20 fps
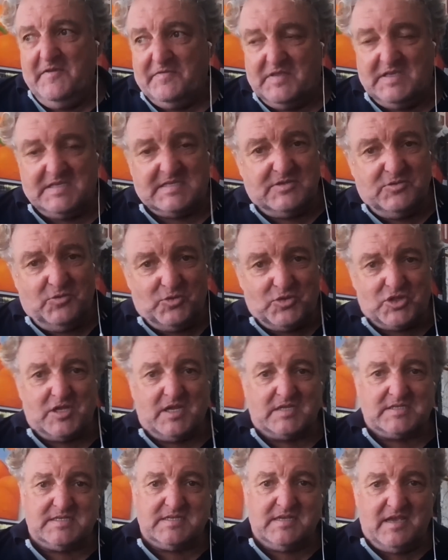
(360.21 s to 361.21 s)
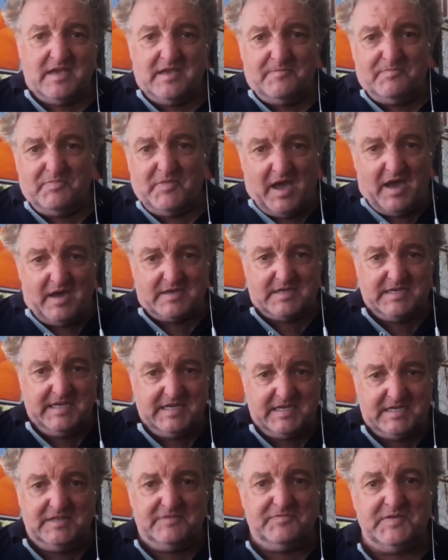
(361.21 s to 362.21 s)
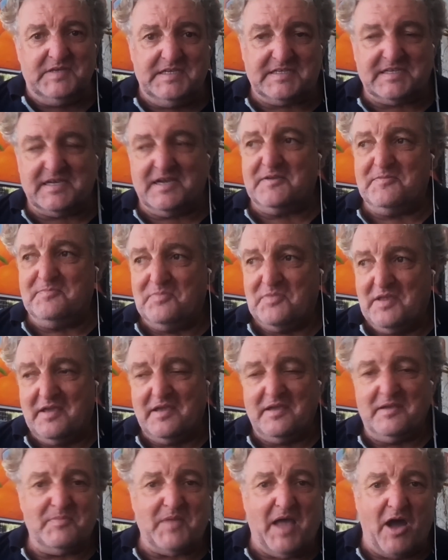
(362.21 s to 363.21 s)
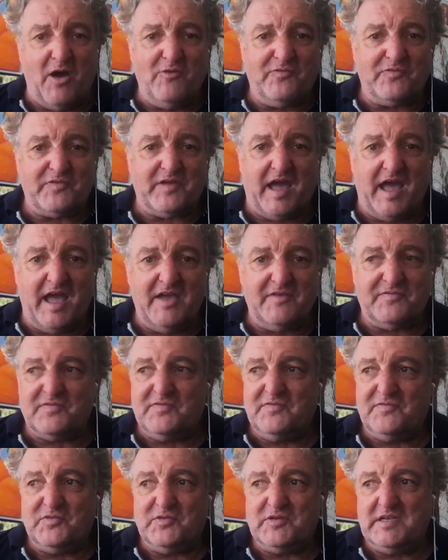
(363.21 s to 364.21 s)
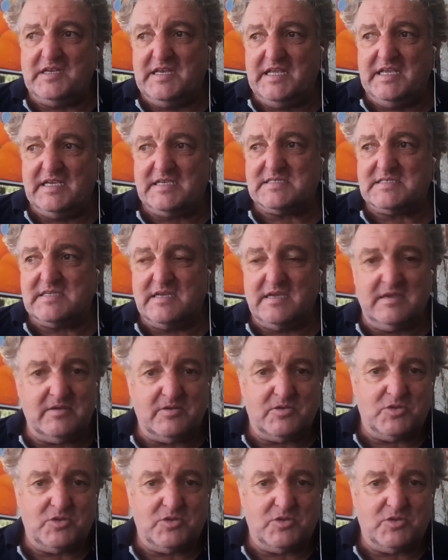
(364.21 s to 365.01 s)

diesen Notstandsartikel wieder ähm, aufgreifen für die nächste äh,